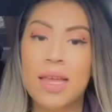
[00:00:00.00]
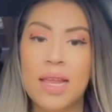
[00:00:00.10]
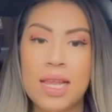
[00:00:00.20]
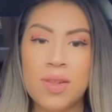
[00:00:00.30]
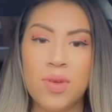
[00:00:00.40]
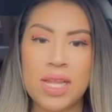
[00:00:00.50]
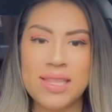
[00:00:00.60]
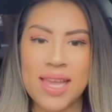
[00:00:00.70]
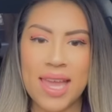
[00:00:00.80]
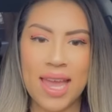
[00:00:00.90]
Les voy a
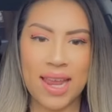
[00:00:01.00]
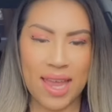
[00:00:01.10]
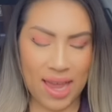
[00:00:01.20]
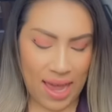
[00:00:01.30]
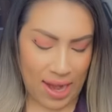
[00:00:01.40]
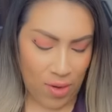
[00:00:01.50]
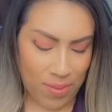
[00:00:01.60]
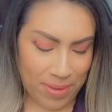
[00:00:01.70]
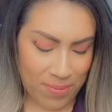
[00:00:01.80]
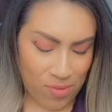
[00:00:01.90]
enseñar que cargo
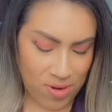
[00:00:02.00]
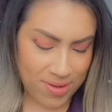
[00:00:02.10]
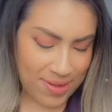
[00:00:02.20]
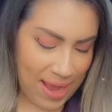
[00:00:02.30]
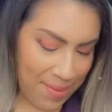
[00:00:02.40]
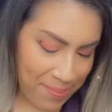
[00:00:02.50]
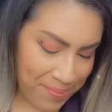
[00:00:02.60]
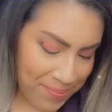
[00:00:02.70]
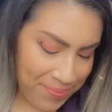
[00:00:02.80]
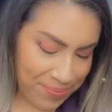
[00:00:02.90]
en mi bolsa.
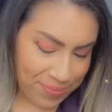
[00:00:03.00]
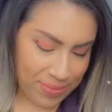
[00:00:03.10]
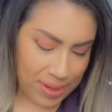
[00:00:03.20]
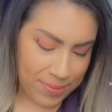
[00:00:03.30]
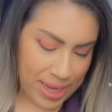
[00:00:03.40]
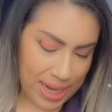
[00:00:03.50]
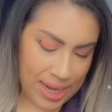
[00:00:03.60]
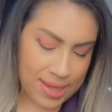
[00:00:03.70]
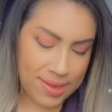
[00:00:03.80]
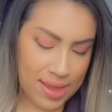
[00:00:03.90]
Miren,
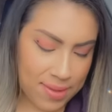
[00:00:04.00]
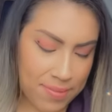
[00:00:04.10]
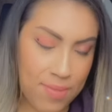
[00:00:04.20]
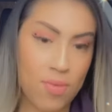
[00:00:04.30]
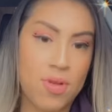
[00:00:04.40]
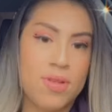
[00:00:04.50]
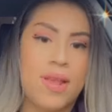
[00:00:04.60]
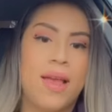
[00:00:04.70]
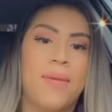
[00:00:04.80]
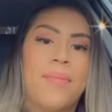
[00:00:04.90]
esta es mi bolsa